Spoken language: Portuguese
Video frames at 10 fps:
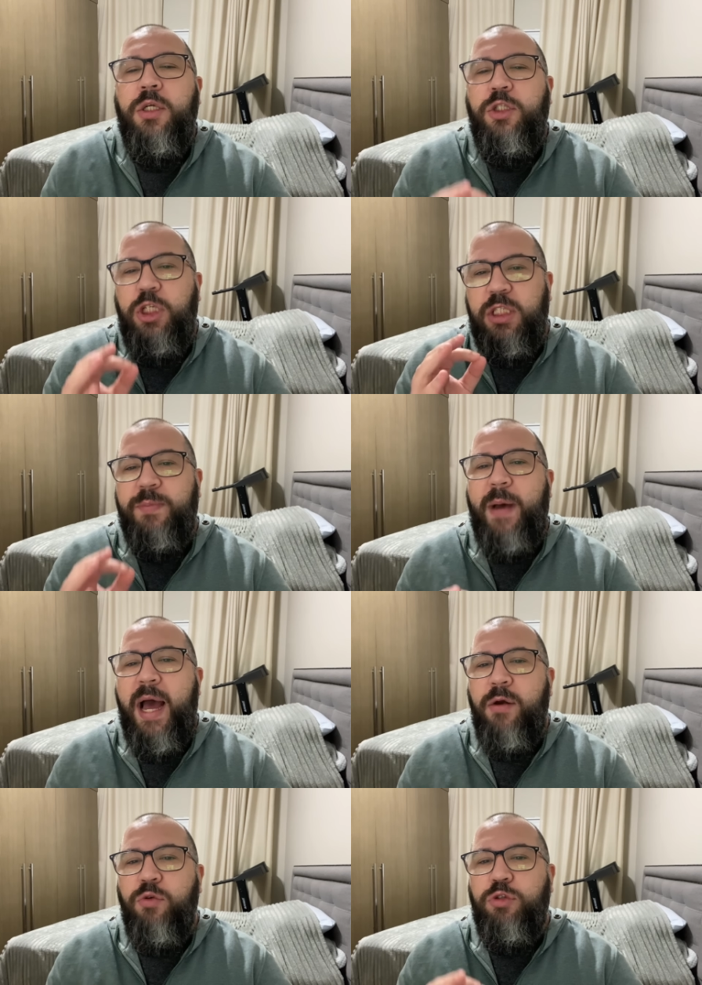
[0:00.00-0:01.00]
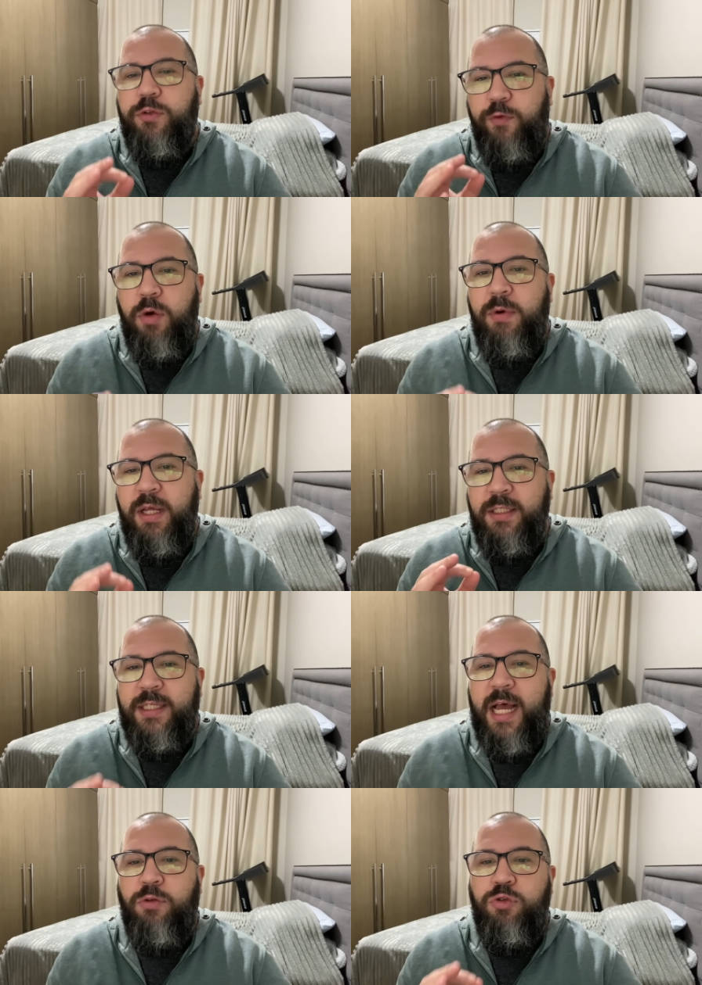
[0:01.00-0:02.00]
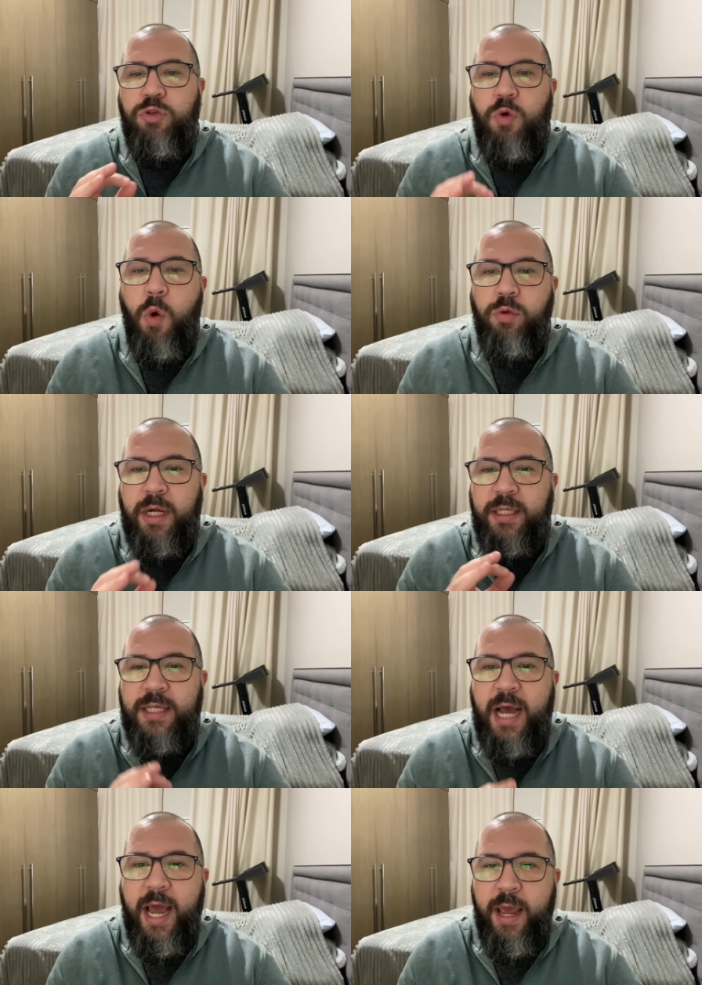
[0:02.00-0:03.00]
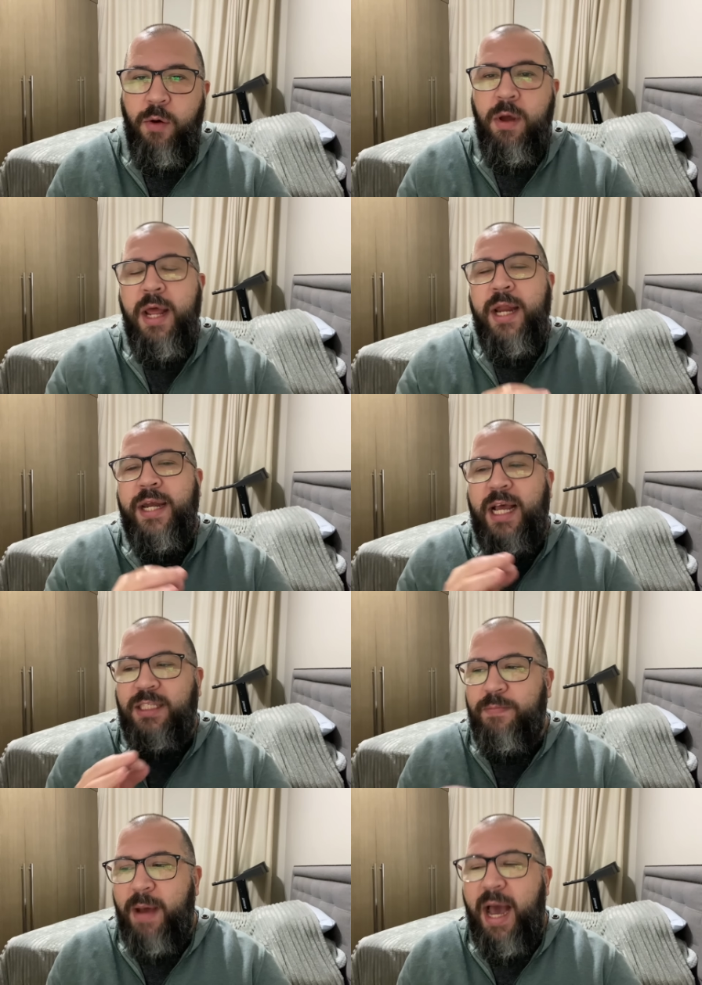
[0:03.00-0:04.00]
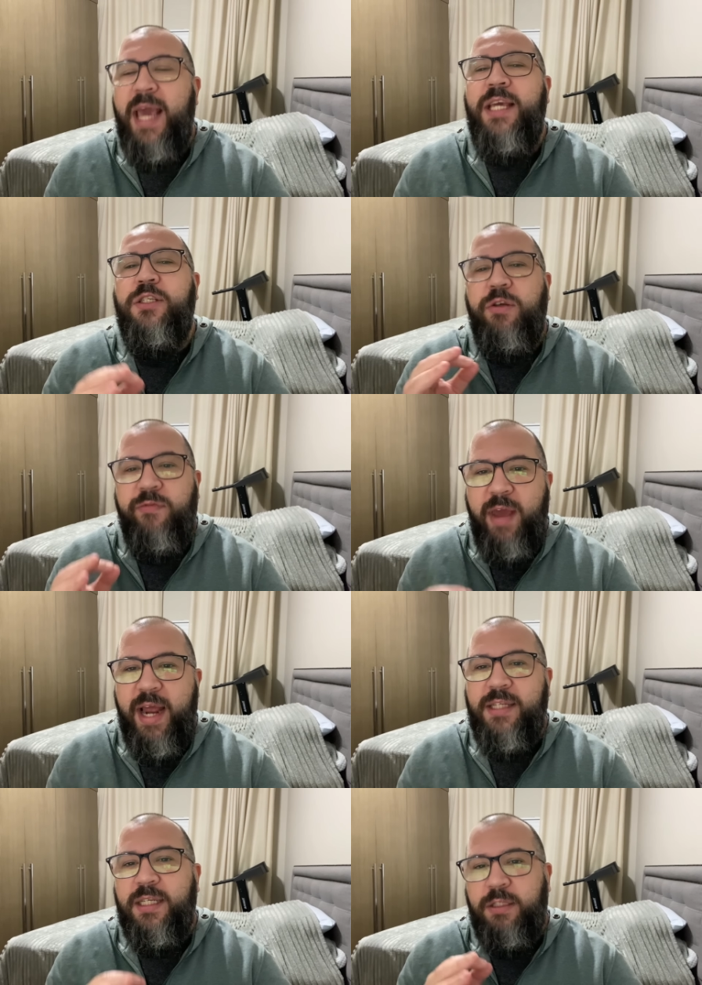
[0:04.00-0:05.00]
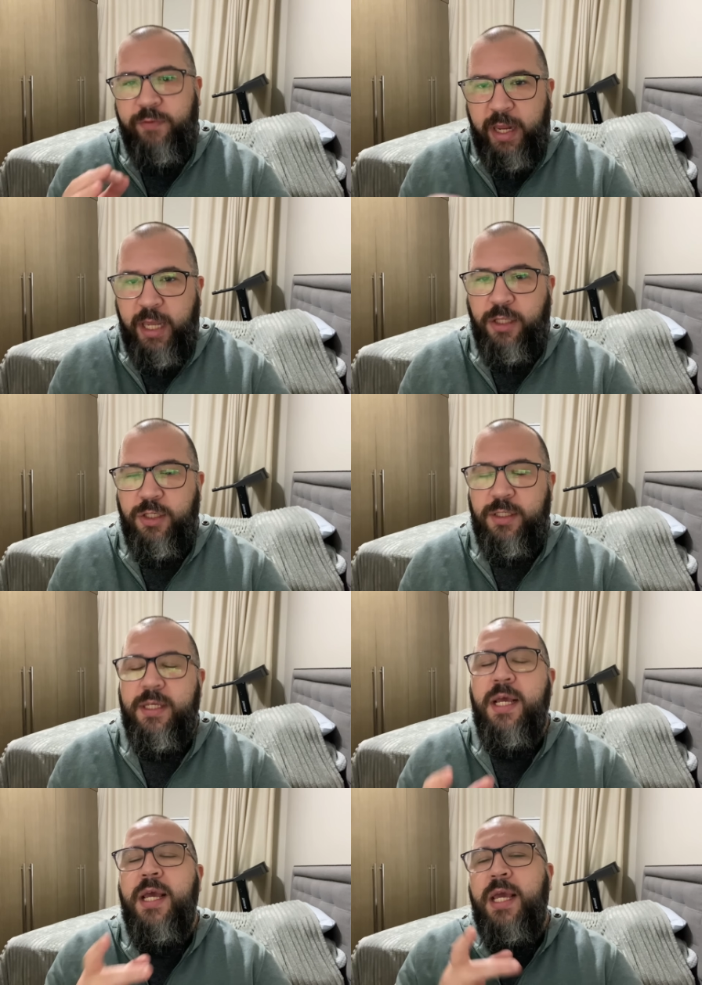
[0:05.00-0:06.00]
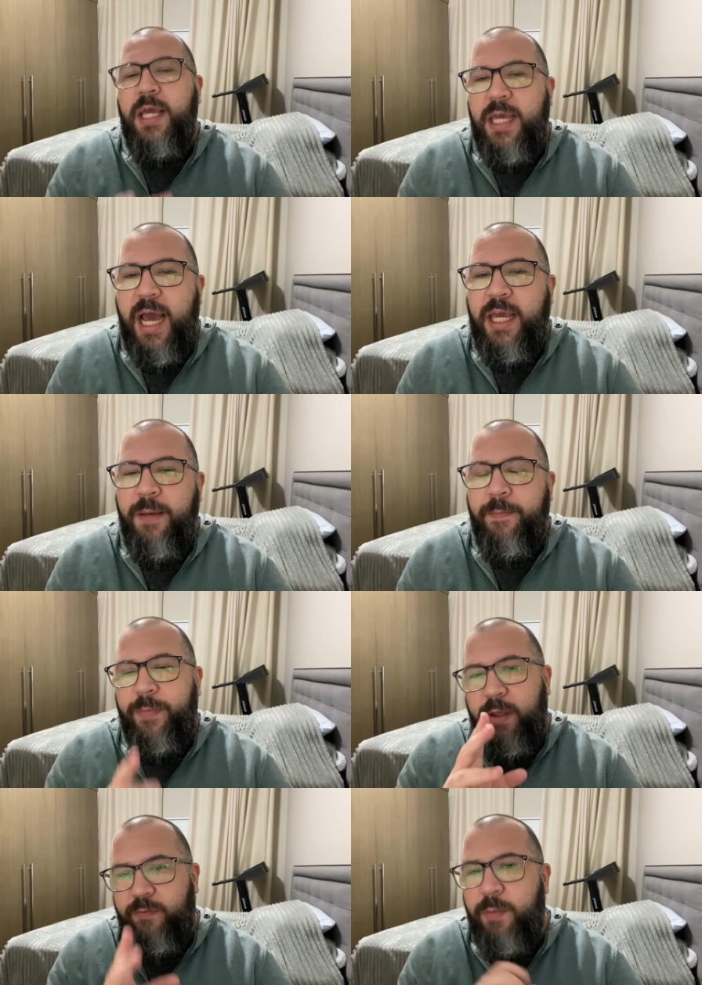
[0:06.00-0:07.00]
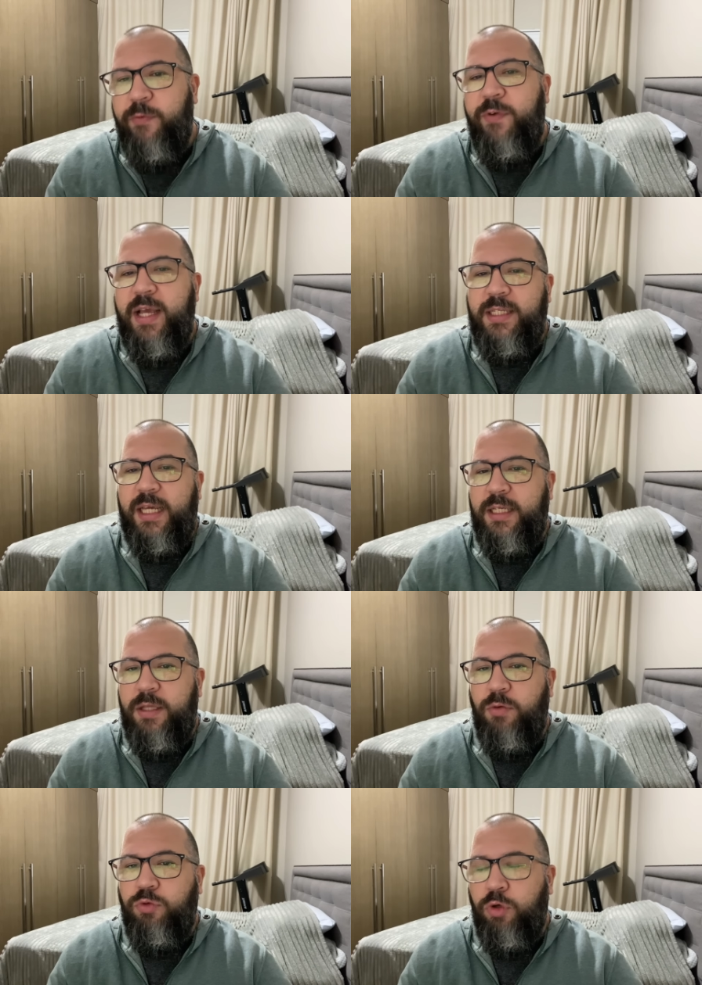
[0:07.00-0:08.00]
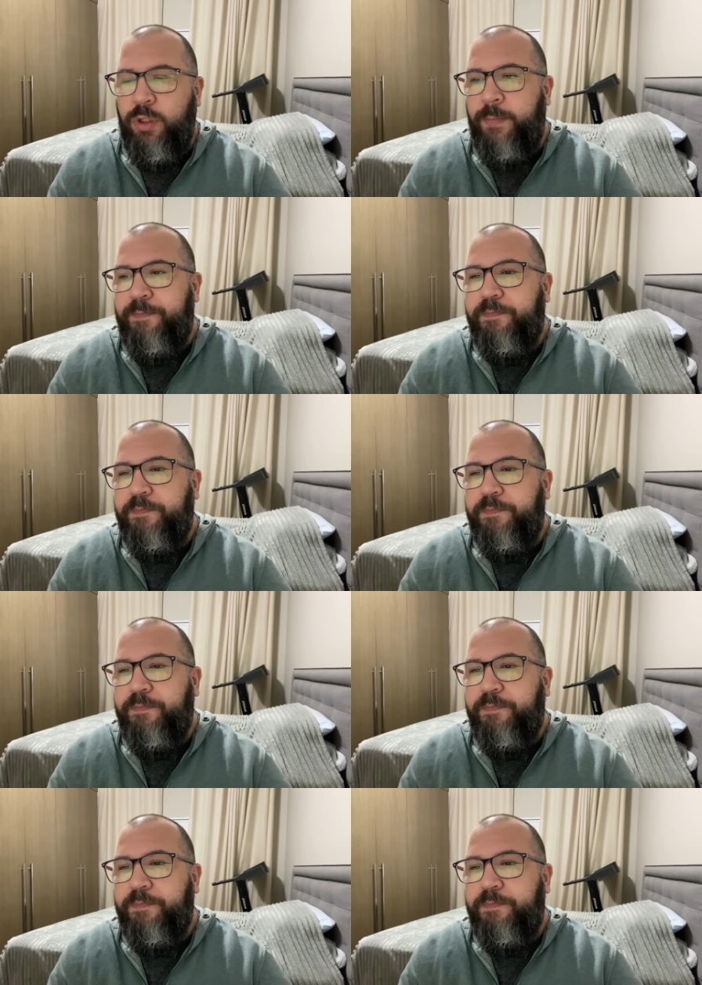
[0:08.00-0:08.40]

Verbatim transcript: disparos foram lançados contra Israel nas mais diversas frentes. E aí, vamos ver essa questão toda